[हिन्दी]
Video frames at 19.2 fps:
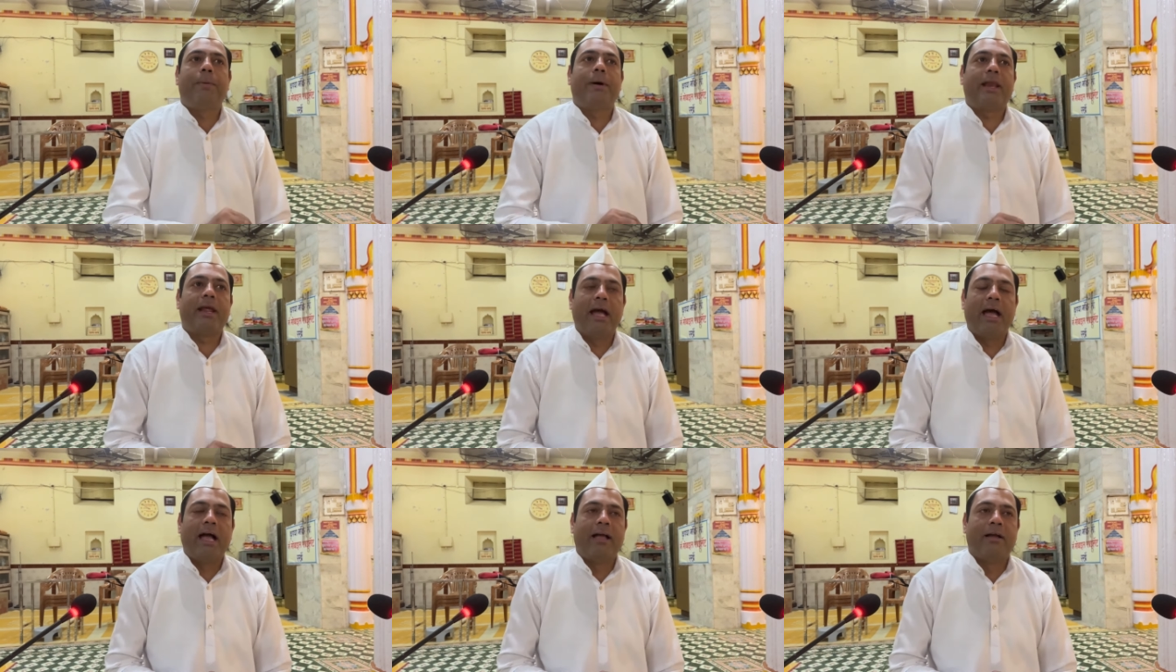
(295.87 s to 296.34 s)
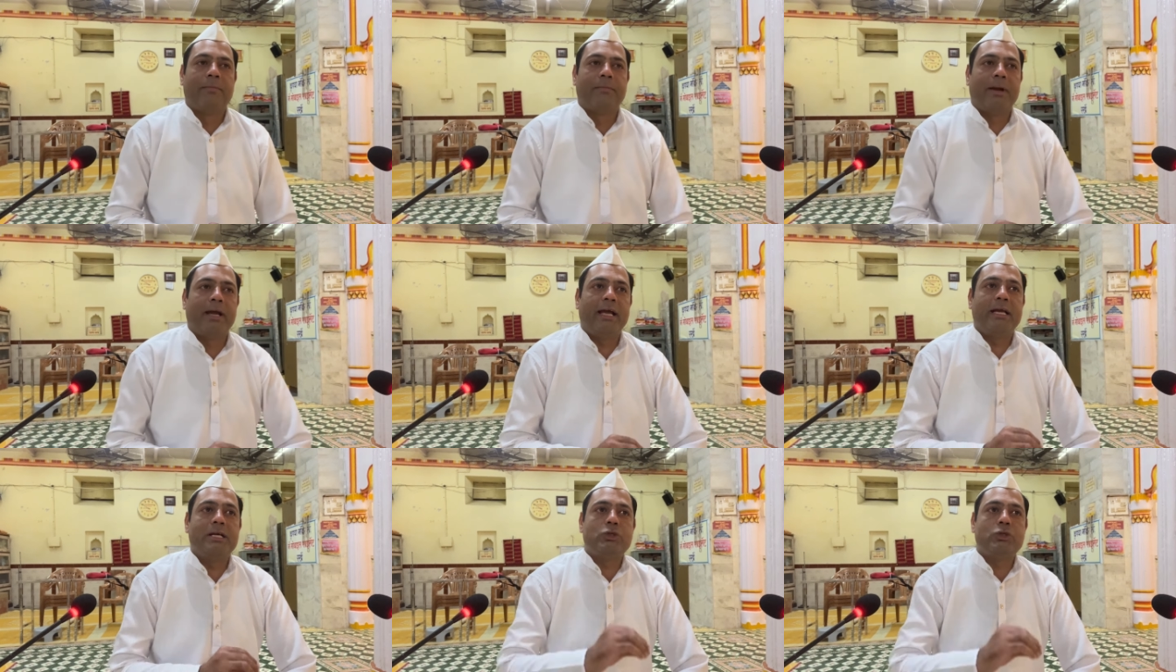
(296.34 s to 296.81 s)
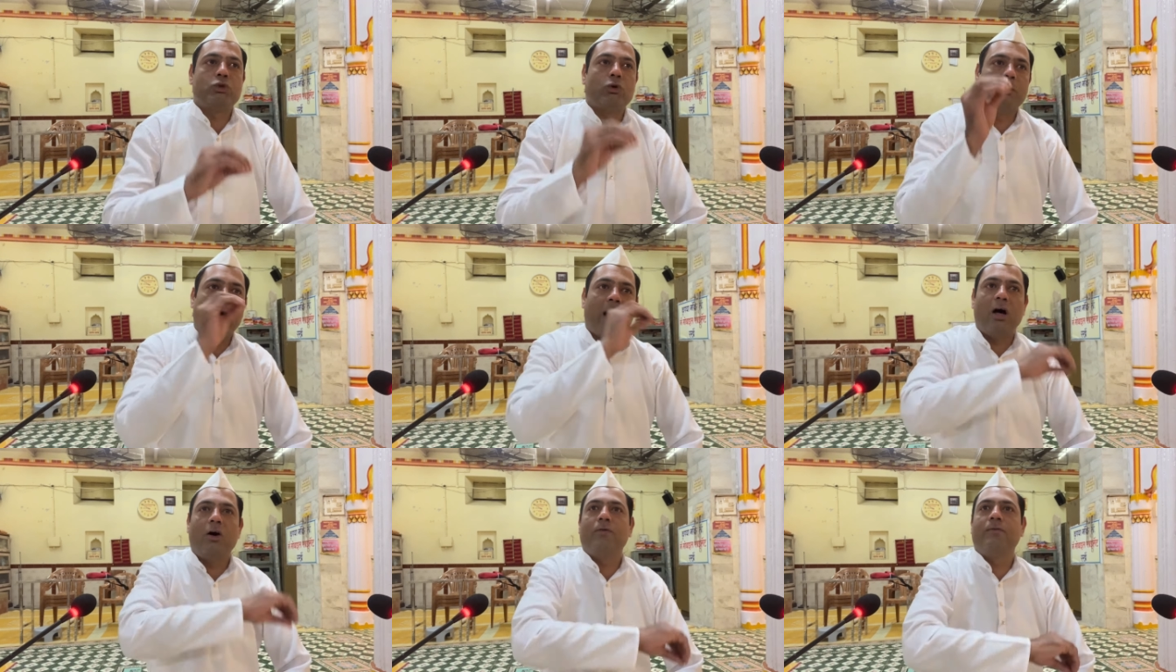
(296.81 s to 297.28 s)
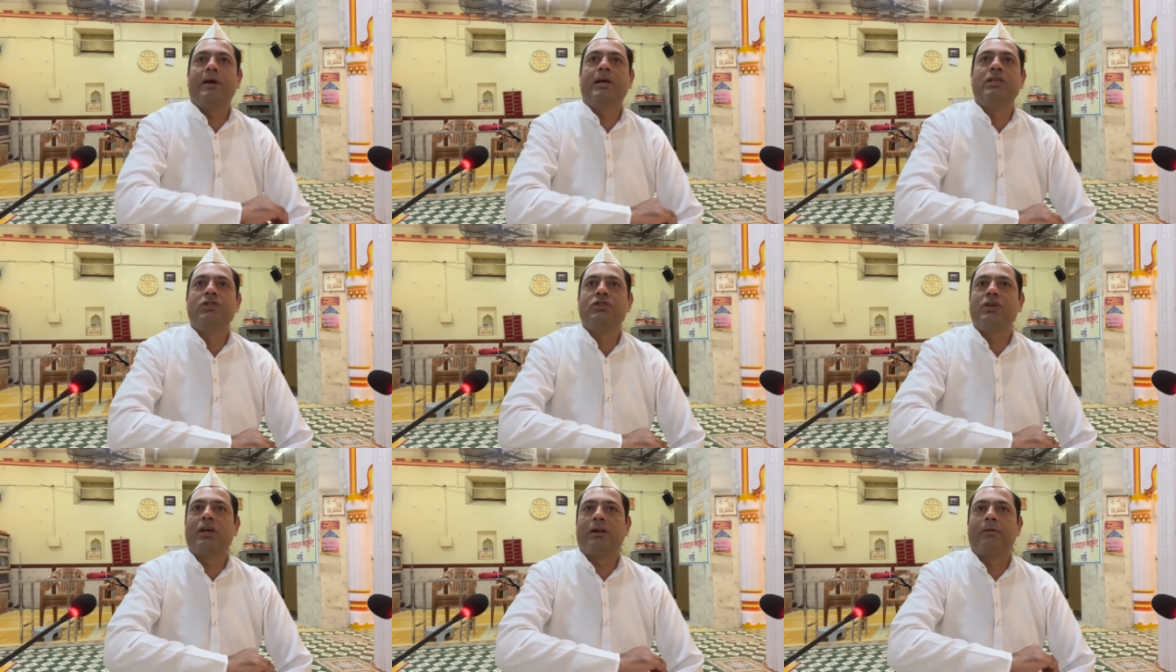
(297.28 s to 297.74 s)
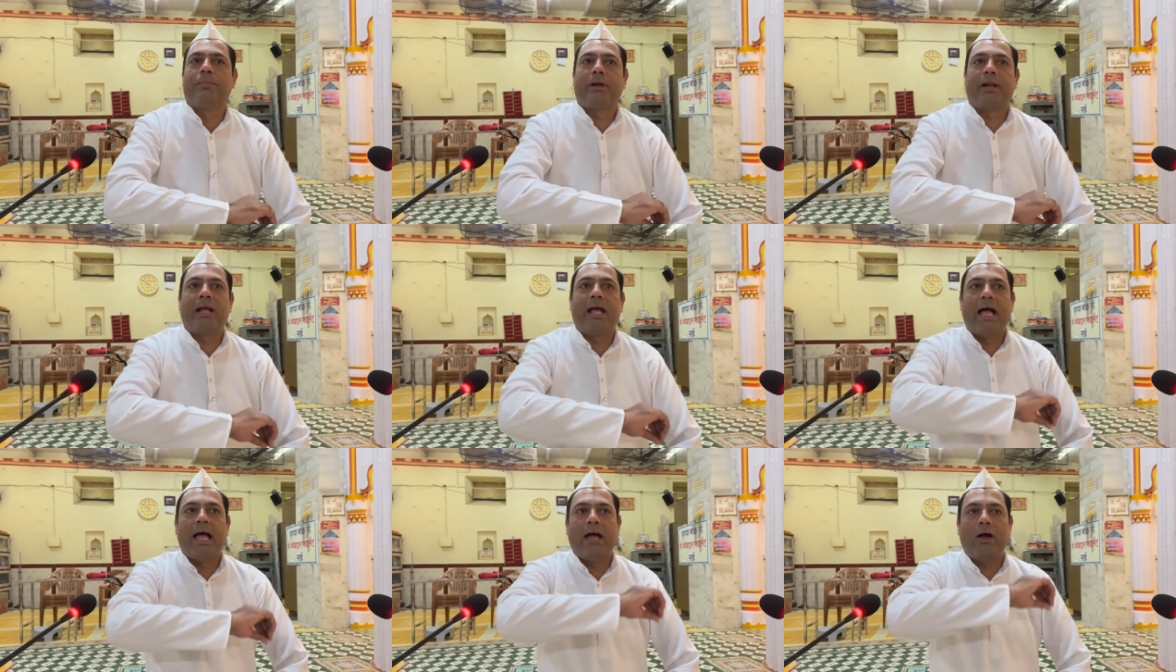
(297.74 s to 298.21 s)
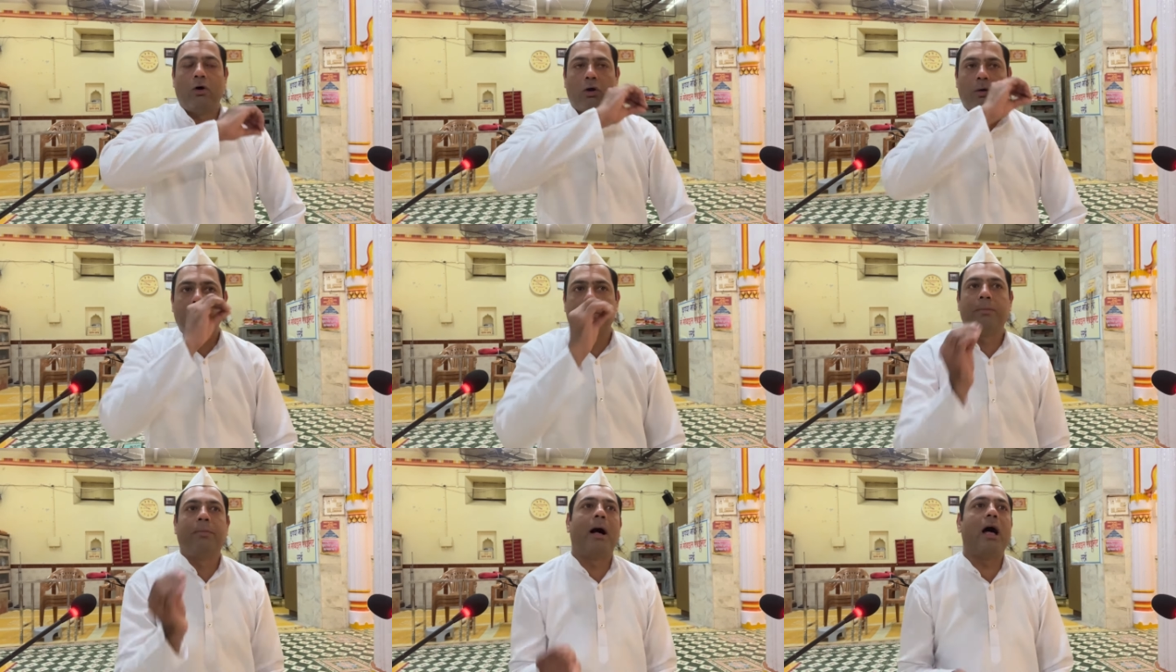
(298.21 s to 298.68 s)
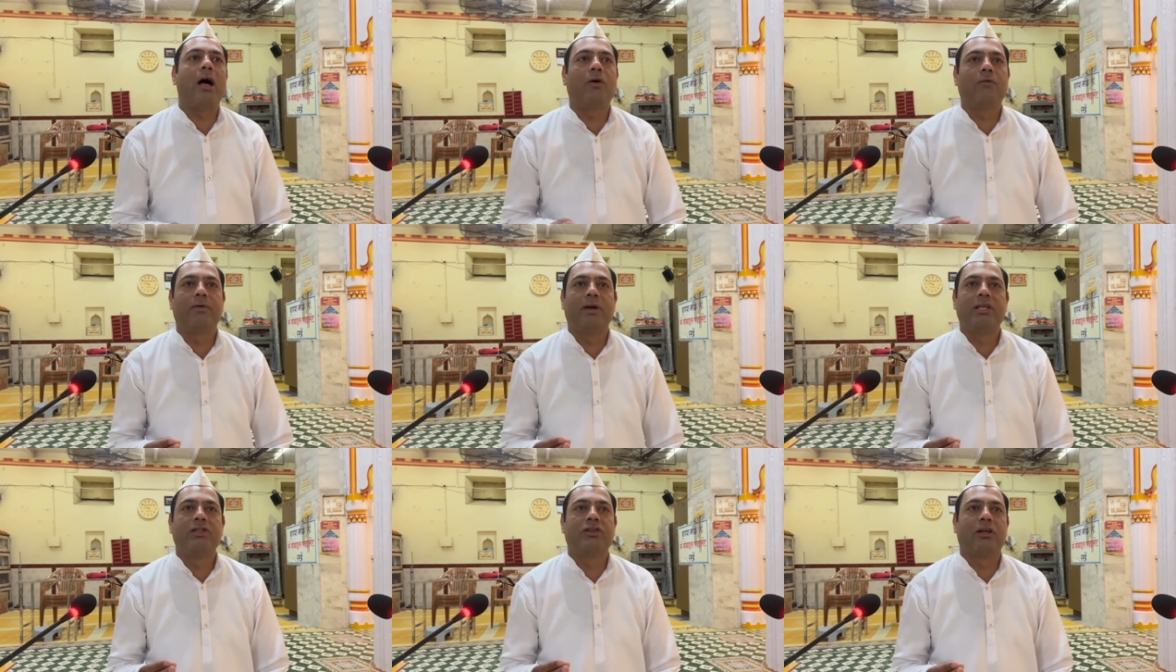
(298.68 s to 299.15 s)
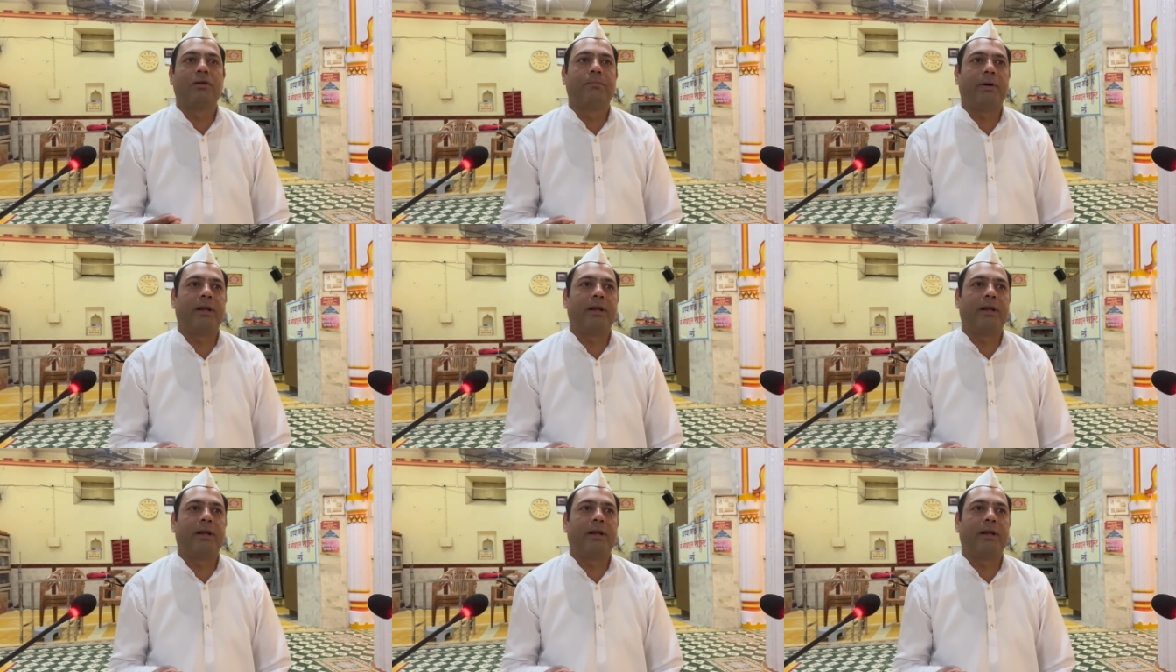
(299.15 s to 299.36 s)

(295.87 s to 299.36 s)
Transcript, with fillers: पर्याय में स्वभाव व्यंजन पर्याय और विभाव व्यंजन